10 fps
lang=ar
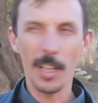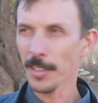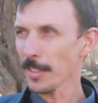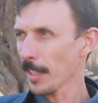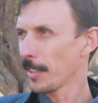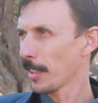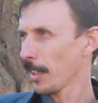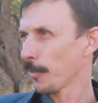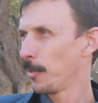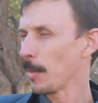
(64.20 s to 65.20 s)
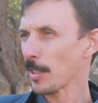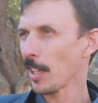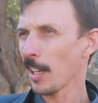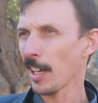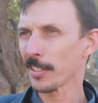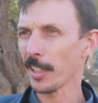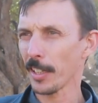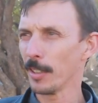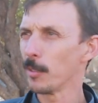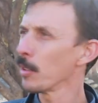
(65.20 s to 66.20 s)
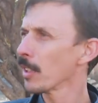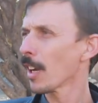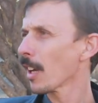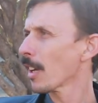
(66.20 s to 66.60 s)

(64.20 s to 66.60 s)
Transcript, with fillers: اساس انك راك في المجال الحضاري وهي